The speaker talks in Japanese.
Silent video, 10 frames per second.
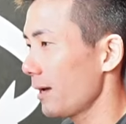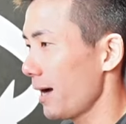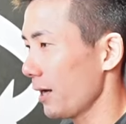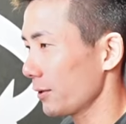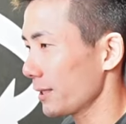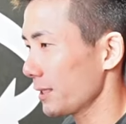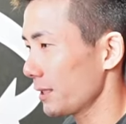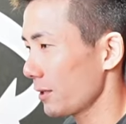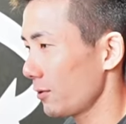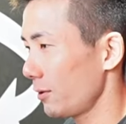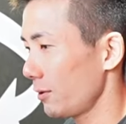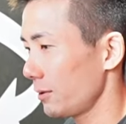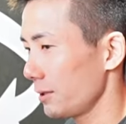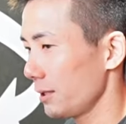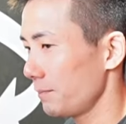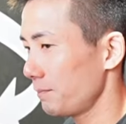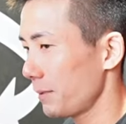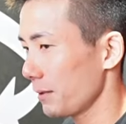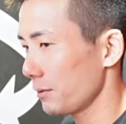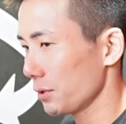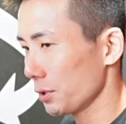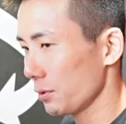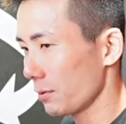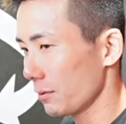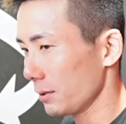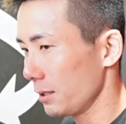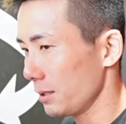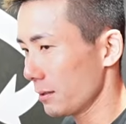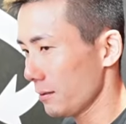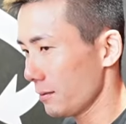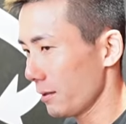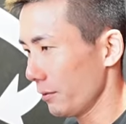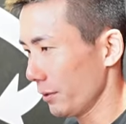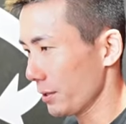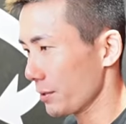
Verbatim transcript: あの決してこう一般の人をこうディスってるとか